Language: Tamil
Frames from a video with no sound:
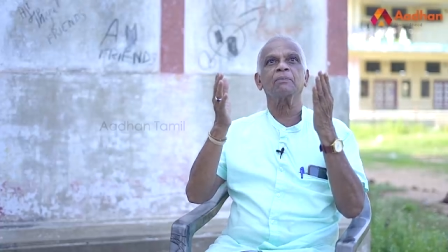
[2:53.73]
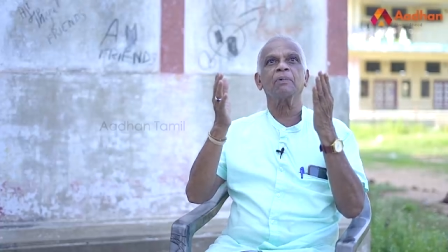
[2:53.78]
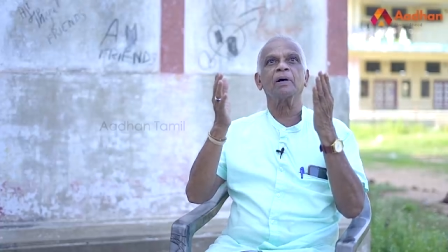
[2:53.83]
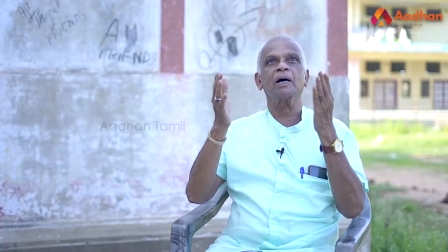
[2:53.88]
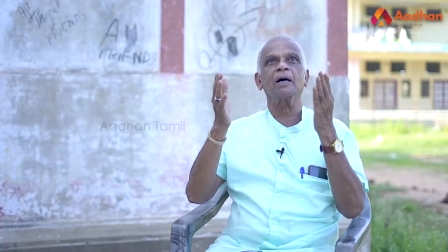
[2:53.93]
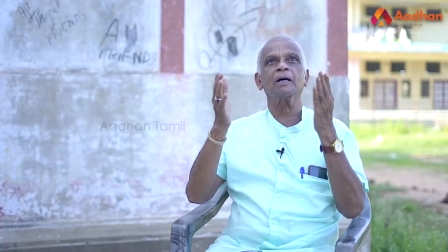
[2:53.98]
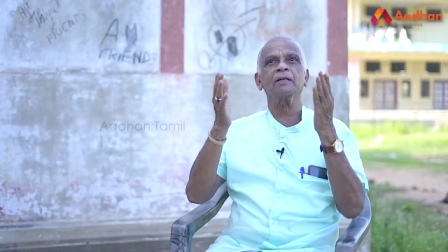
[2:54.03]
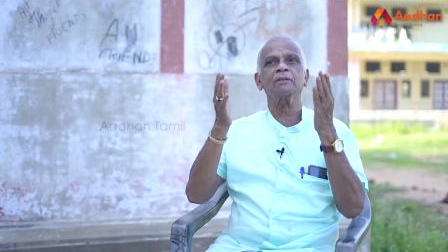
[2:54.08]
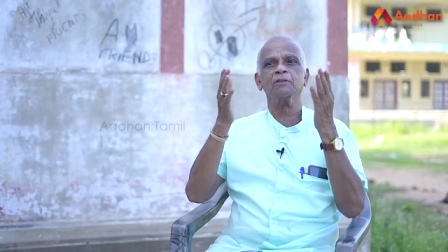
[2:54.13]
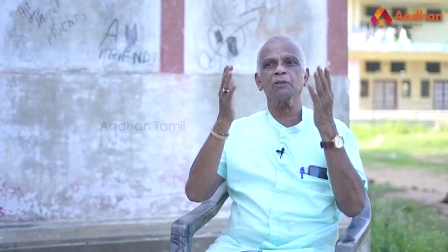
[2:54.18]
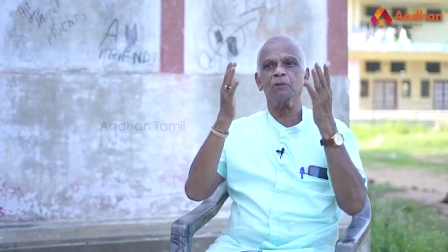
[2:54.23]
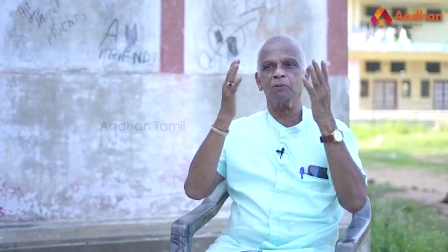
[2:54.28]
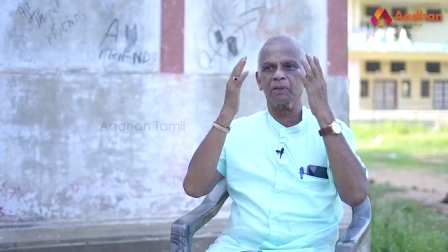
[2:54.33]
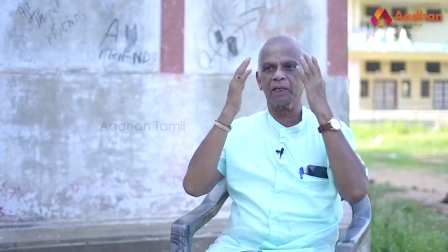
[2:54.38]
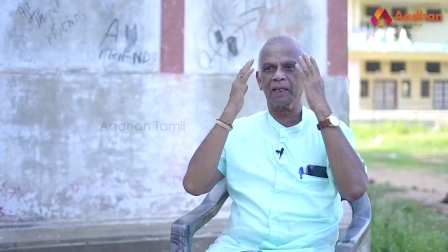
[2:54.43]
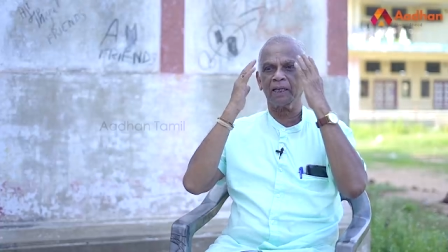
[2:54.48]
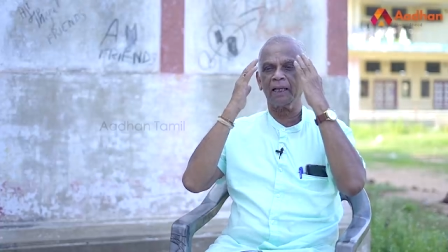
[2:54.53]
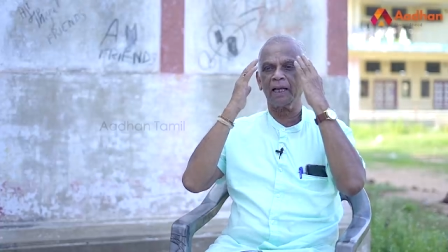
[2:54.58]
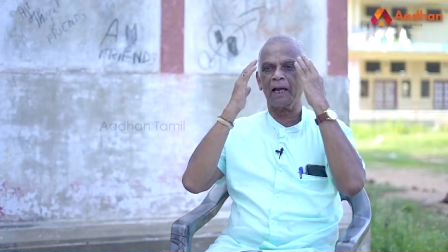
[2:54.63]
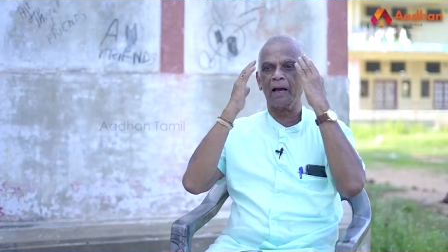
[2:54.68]
பார்த்த
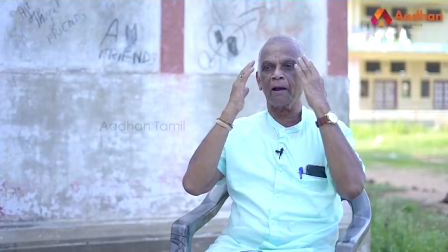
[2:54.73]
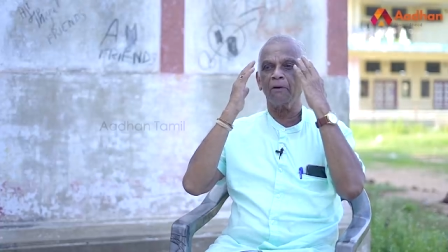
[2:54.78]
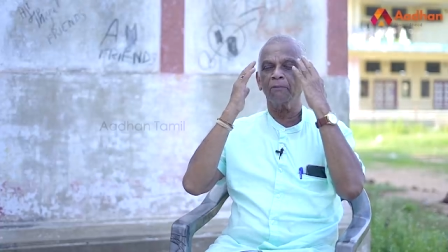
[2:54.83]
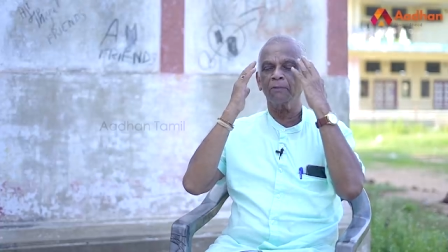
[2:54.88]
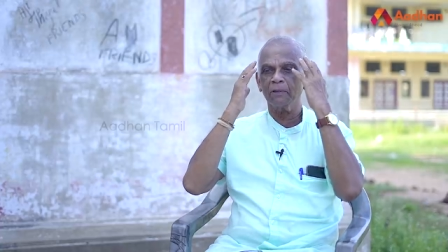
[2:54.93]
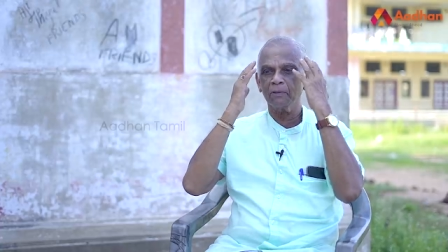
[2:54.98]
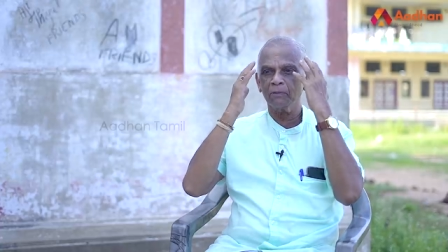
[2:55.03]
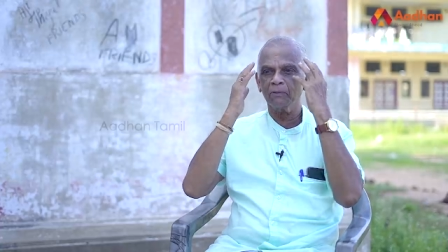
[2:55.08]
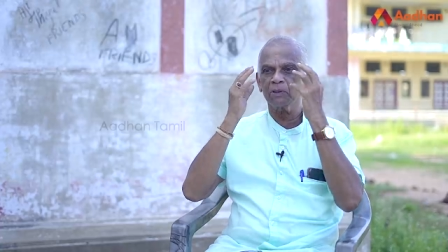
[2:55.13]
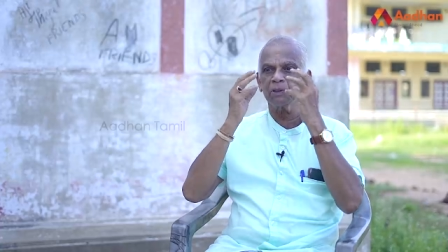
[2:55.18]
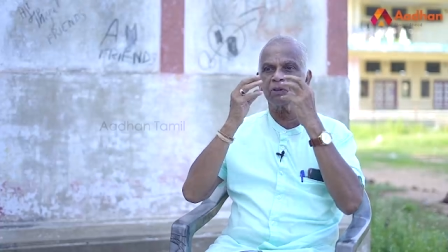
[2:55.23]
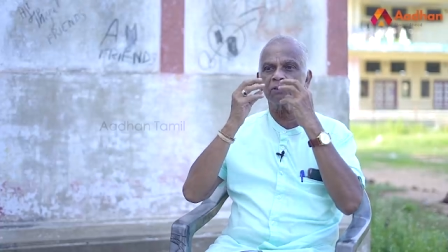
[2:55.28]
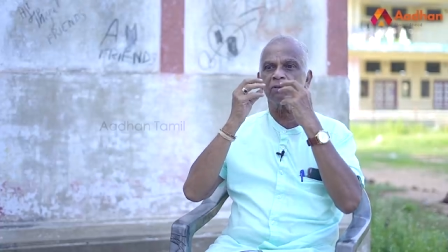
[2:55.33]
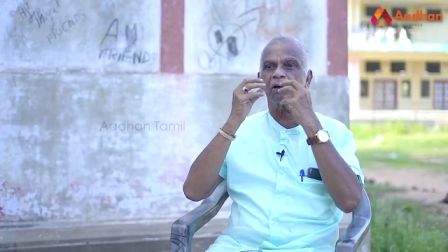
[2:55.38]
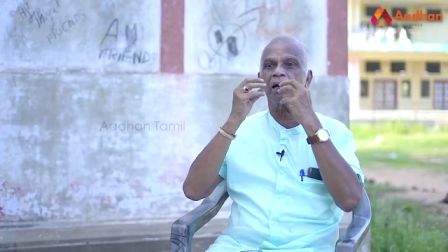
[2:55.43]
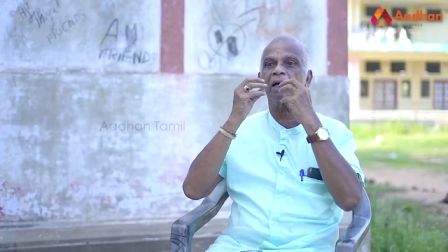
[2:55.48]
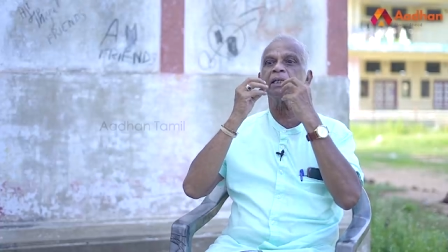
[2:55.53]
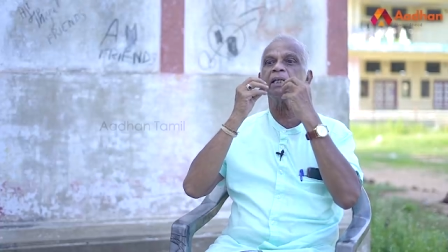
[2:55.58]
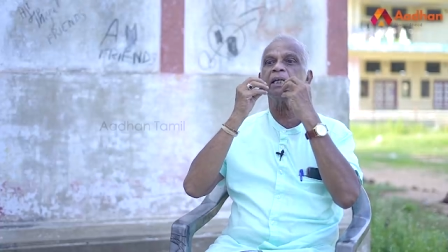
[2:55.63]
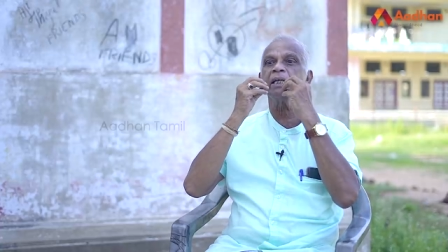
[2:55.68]
உடனே அவர் வந்து
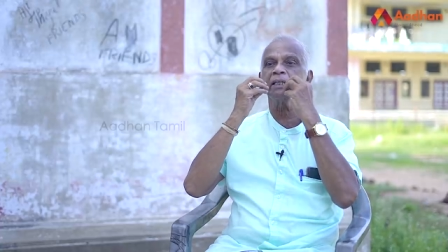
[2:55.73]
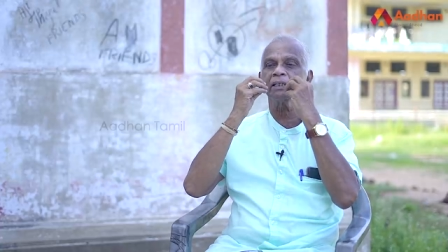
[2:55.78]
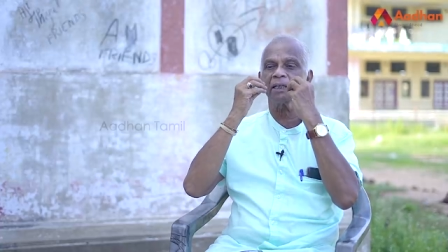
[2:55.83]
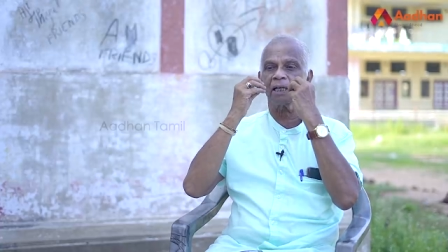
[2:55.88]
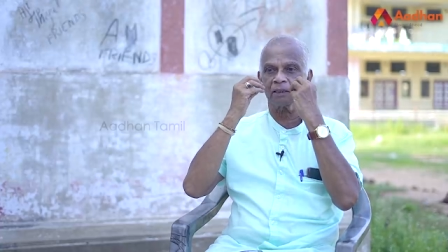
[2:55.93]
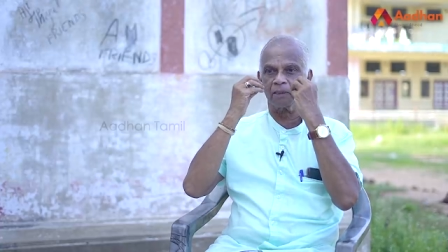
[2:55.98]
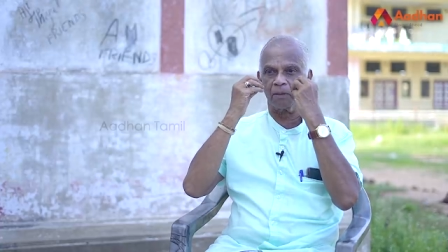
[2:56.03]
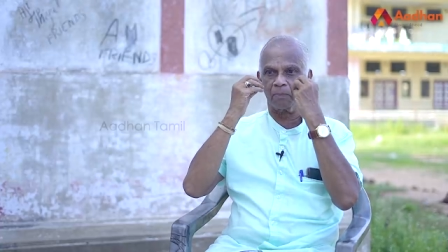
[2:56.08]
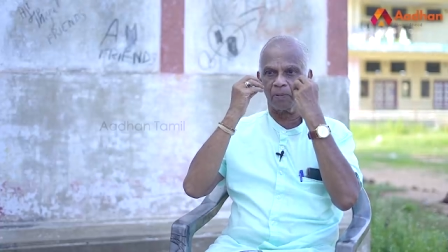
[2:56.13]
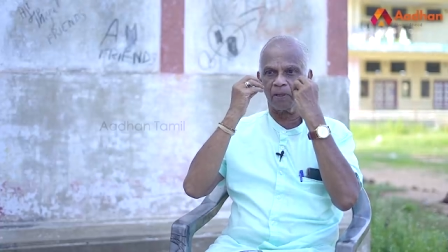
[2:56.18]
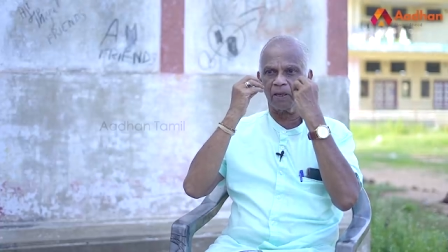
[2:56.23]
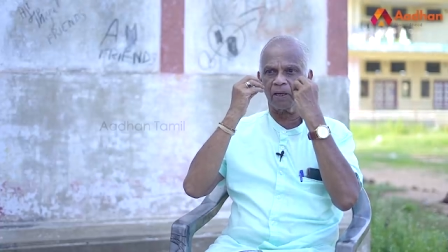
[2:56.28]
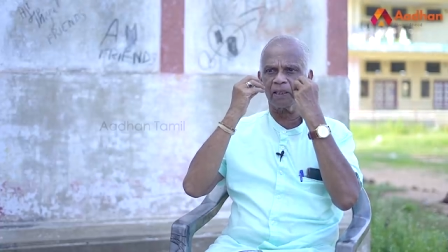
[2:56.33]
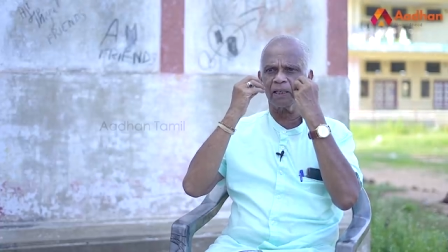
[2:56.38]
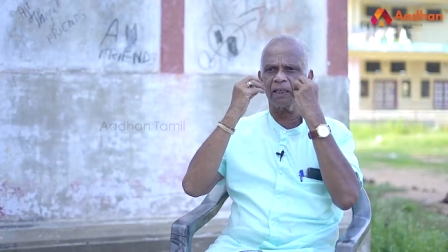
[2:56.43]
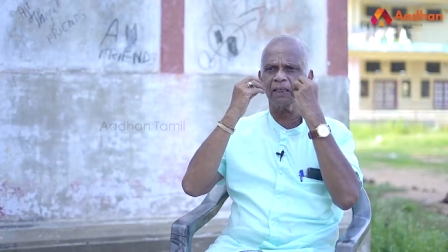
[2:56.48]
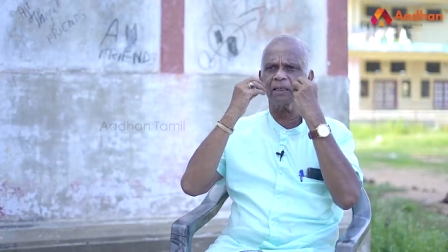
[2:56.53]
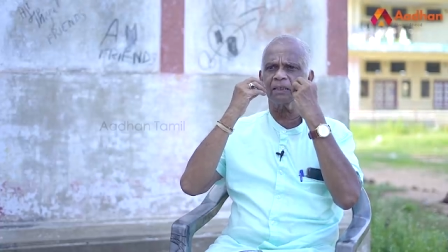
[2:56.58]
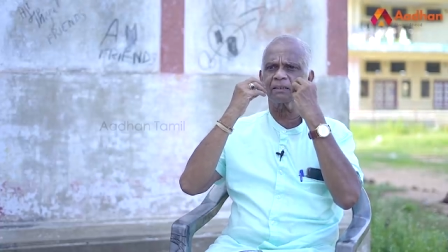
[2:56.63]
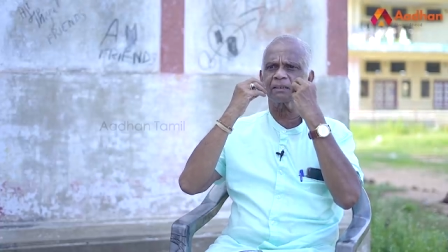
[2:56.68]
வாயிலேருந்து அந்த
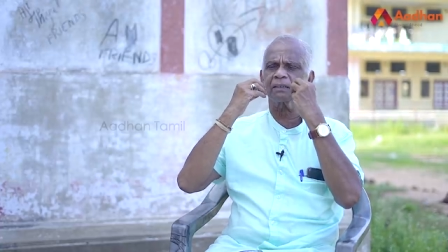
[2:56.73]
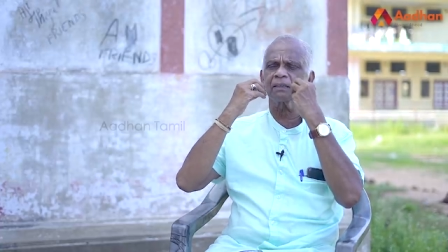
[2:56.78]
பாடல்